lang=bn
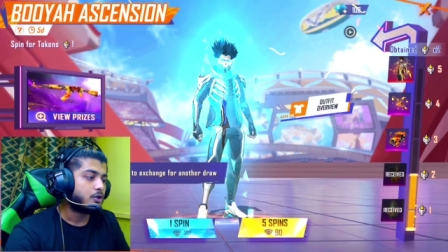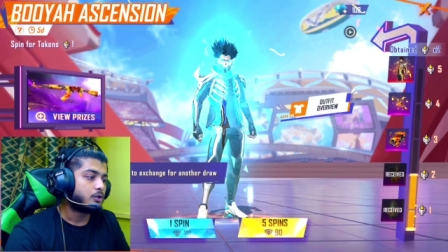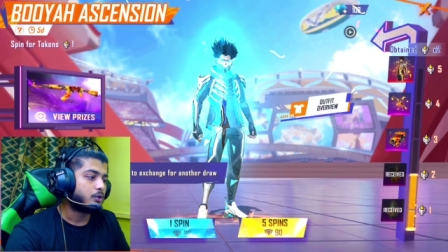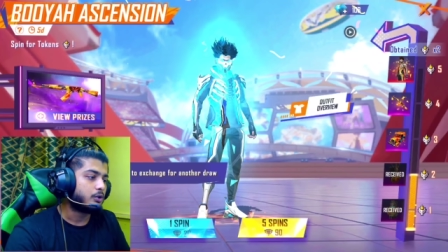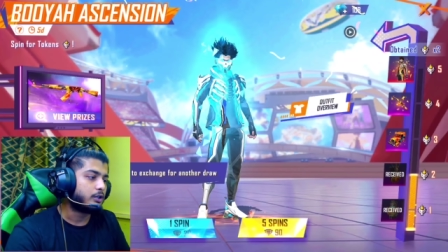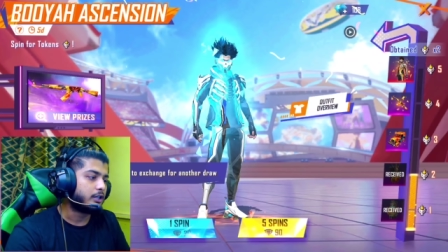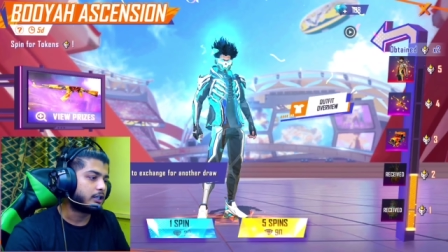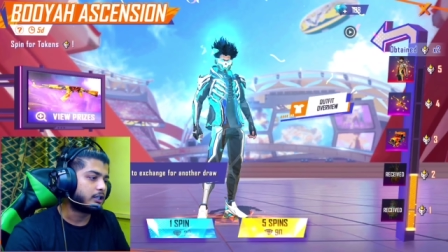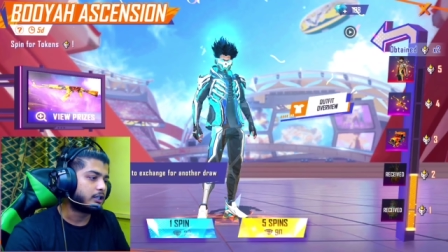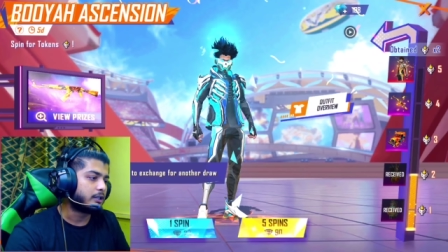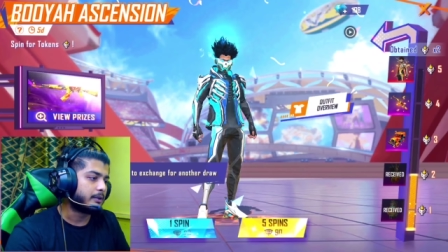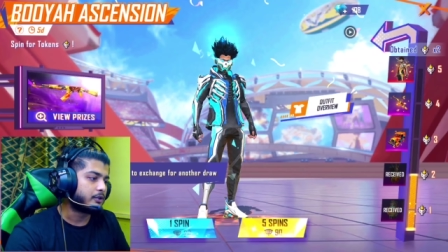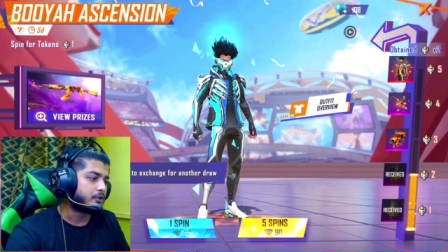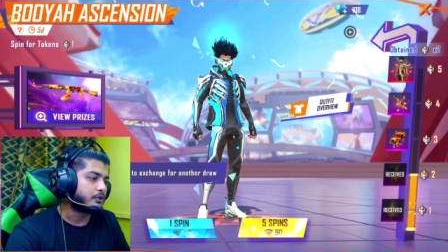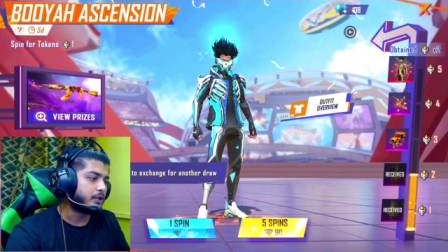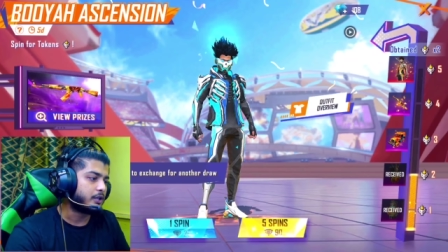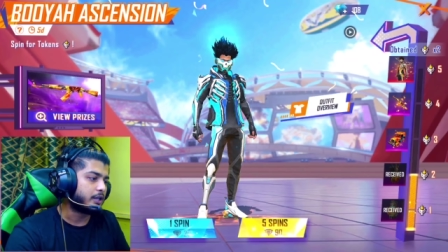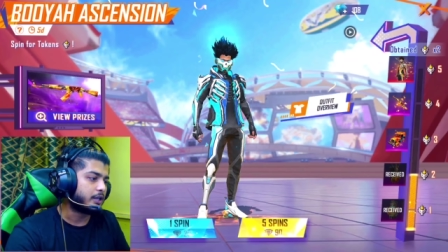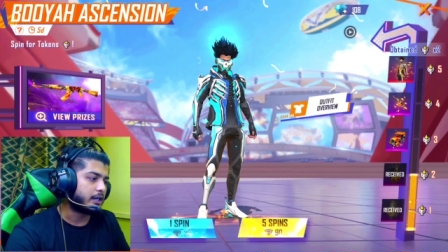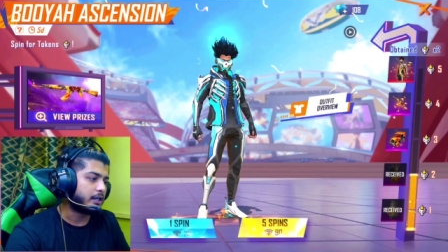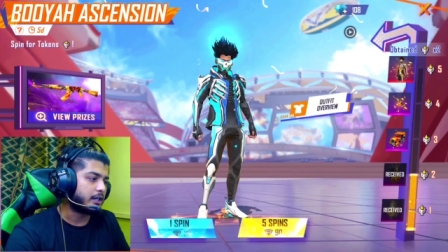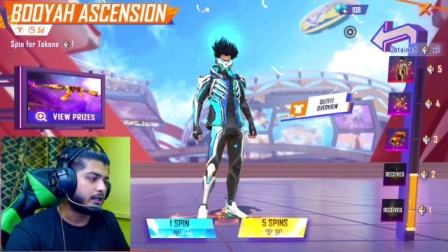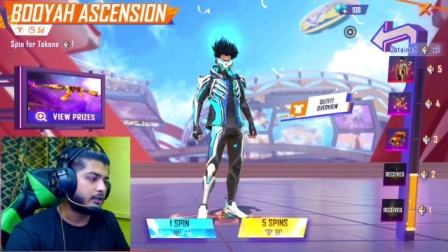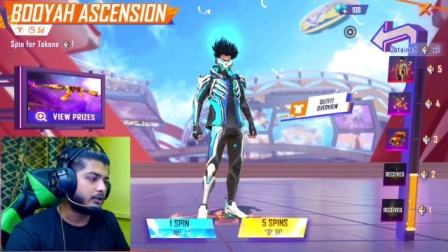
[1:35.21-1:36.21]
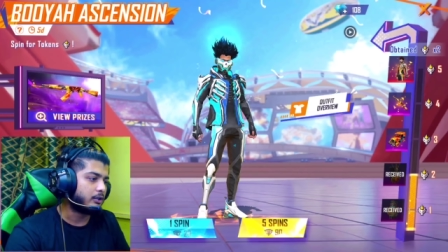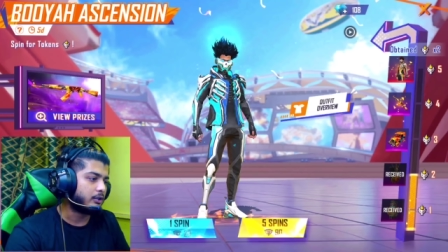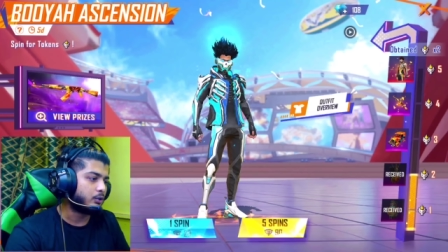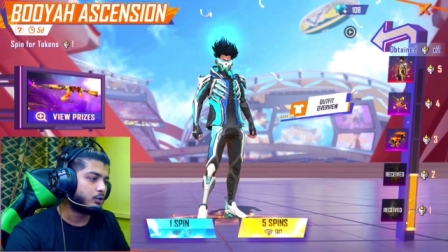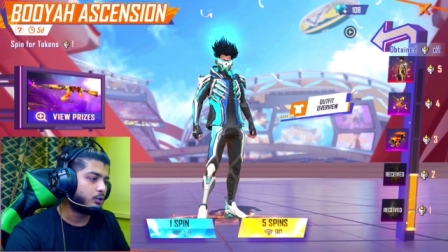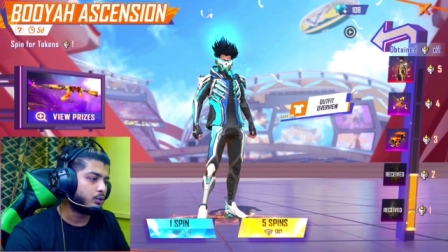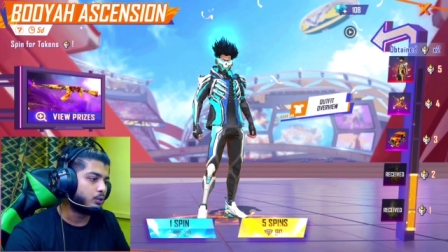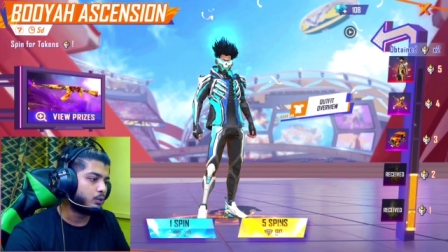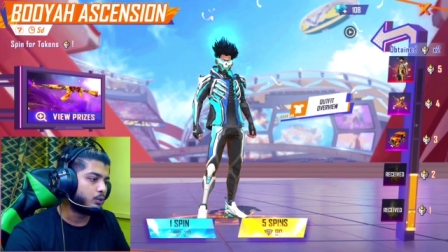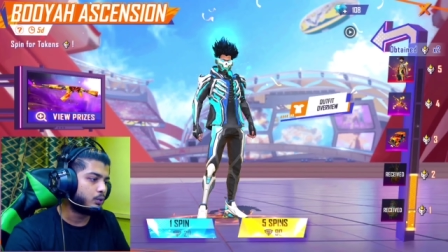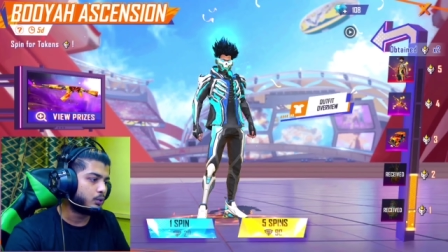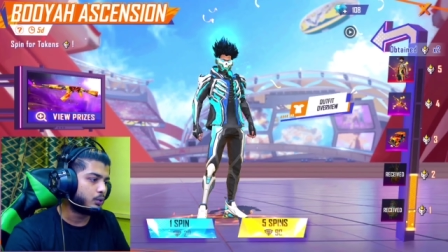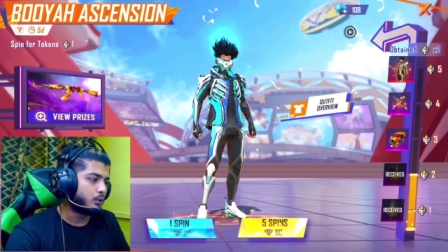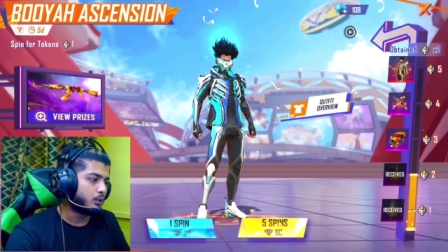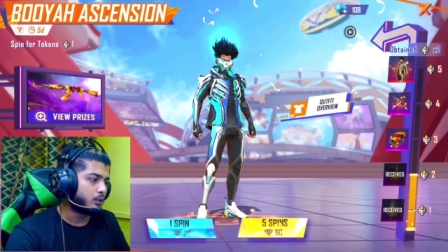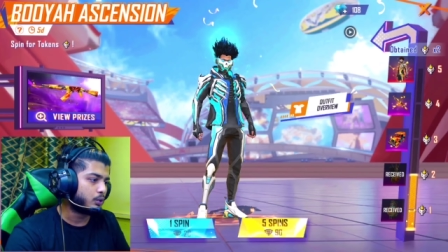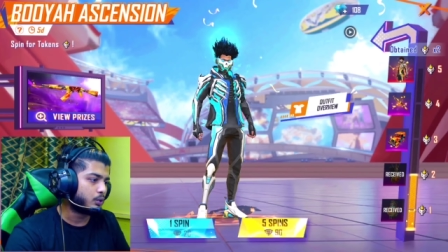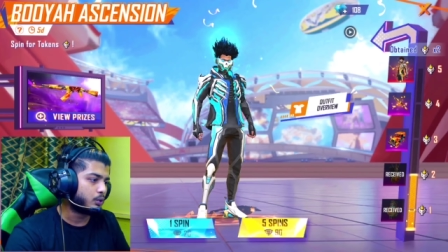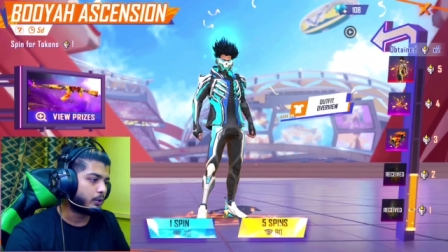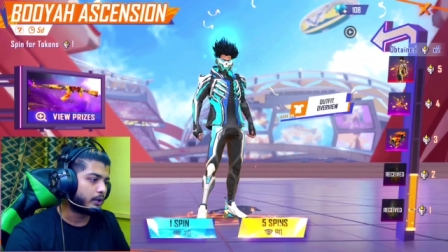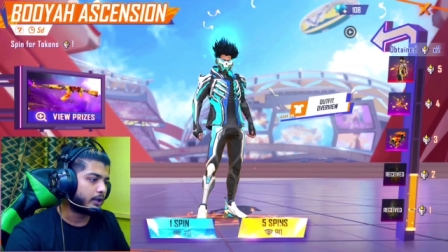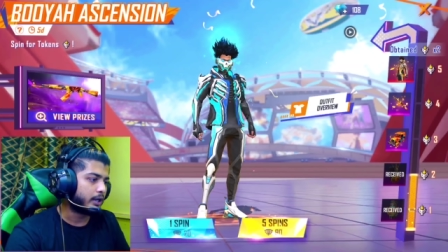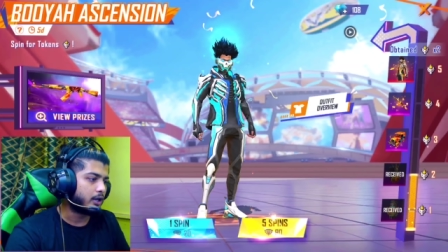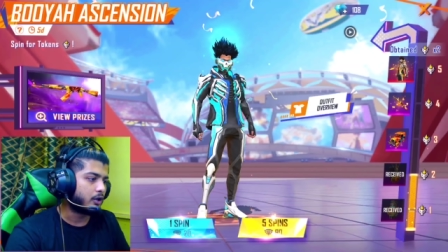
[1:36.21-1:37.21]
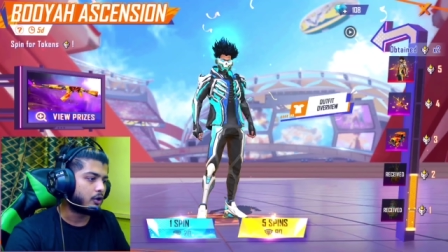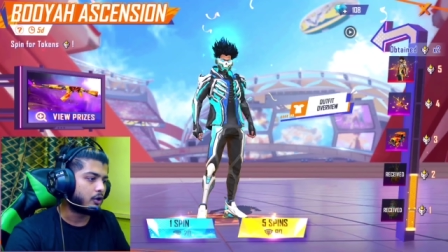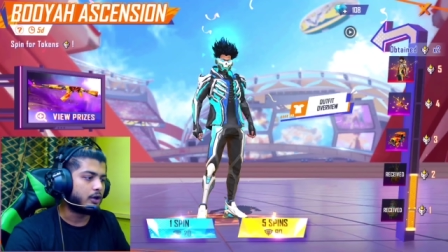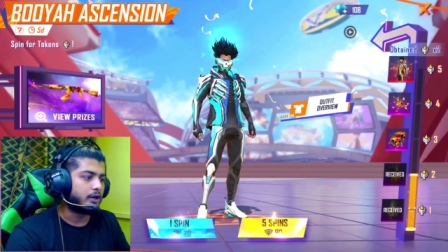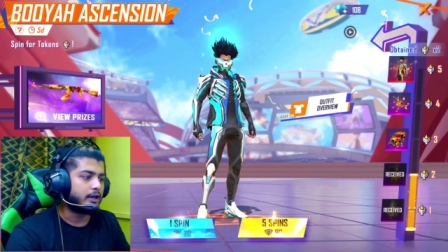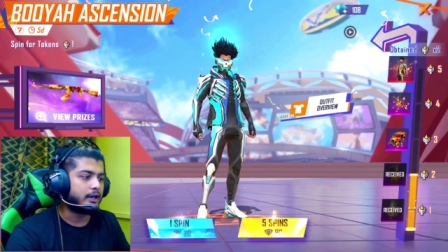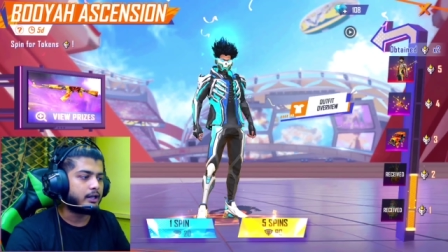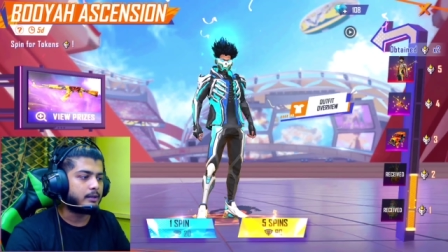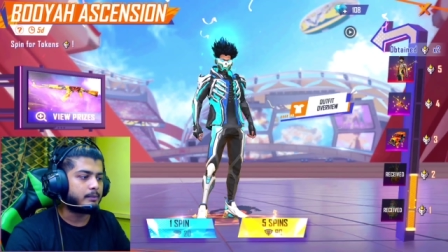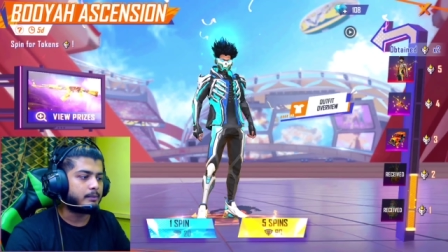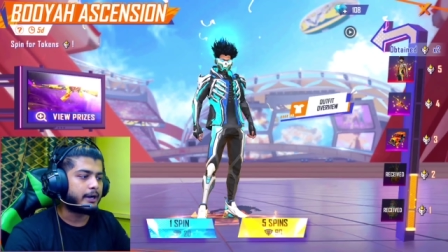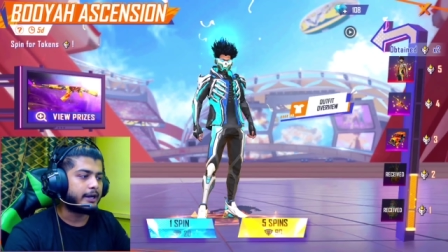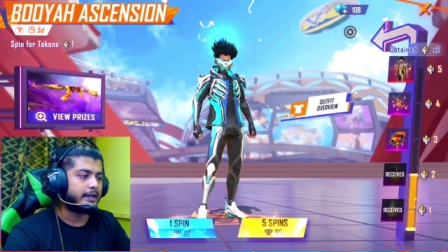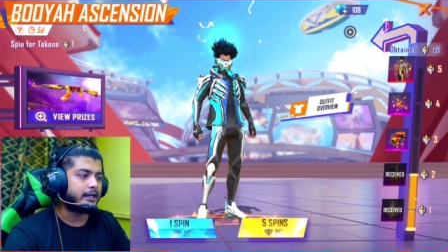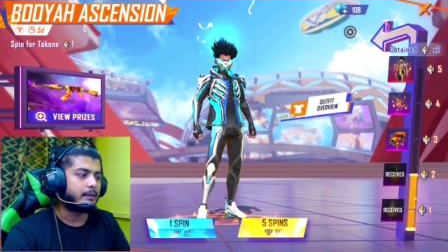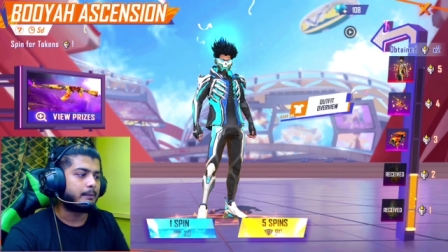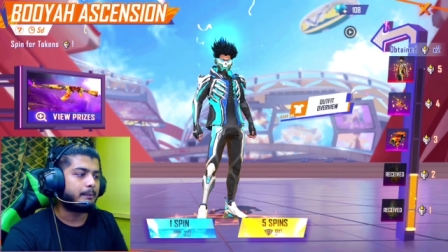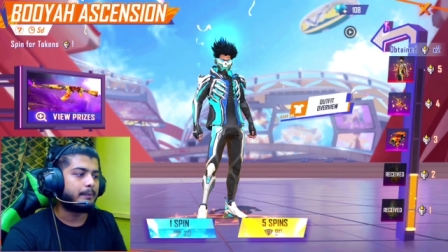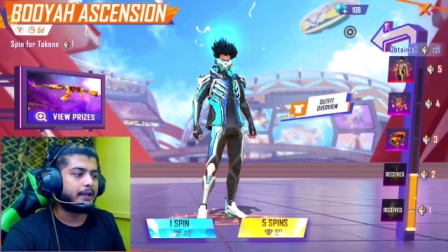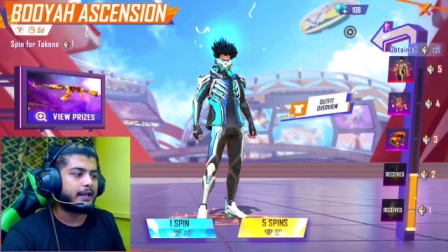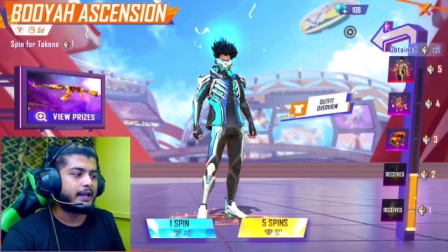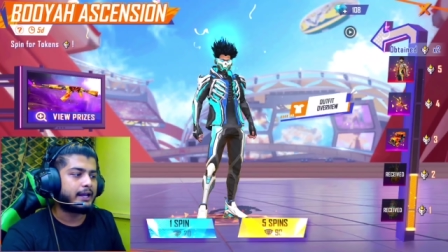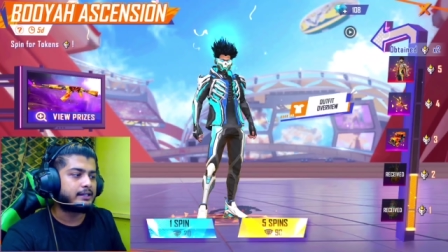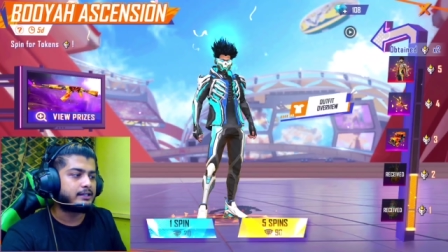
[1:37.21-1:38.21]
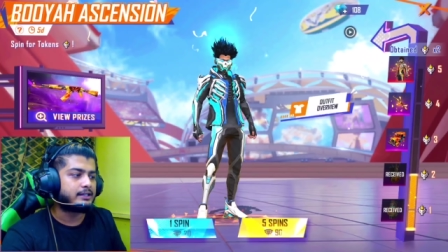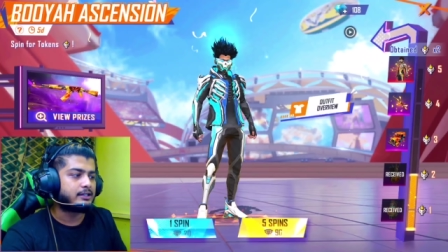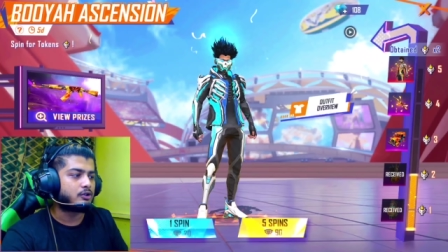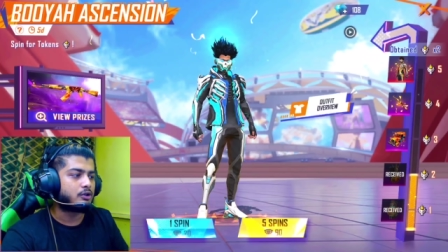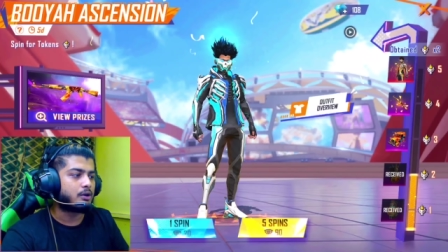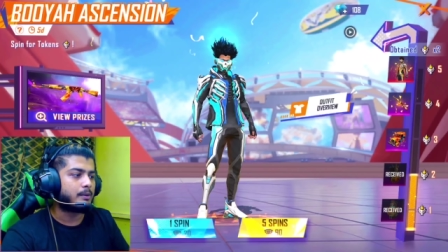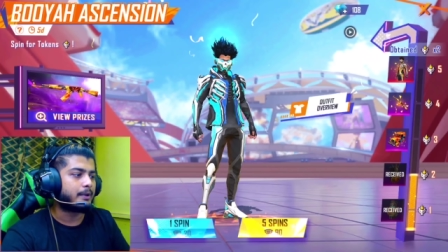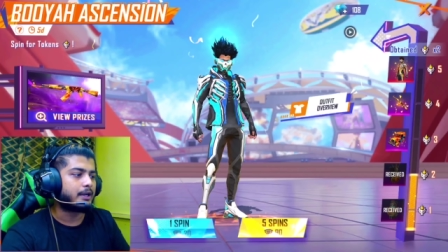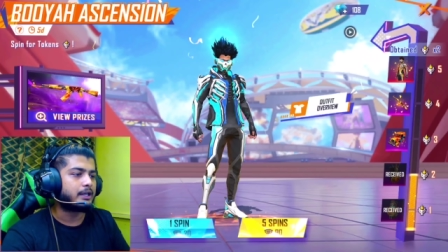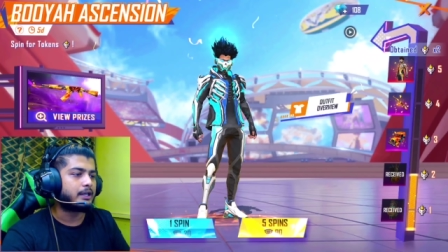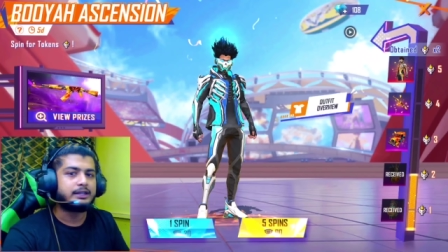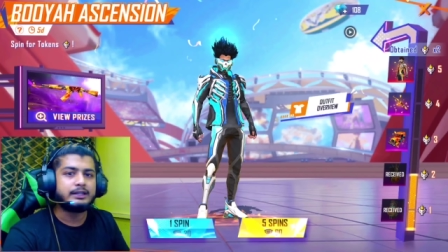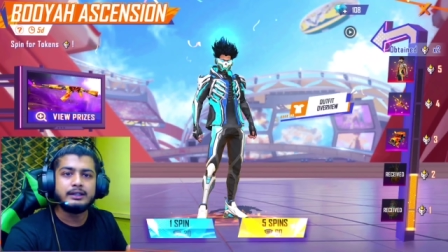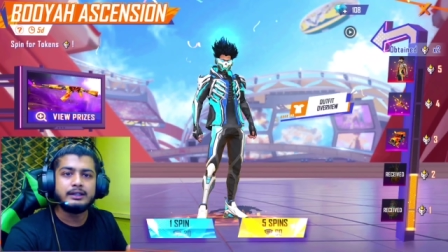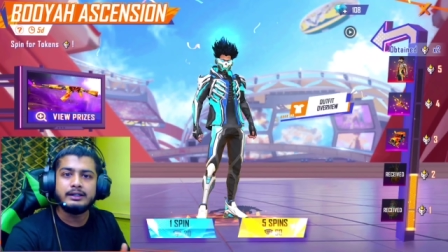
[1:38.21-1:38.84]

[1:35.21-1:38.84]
তো দেখতে পাচ্ছ এখানে কিন্তু দুটো টোকেন অলরেডি ভাইটা পেয়ে গেছে তো আমাকে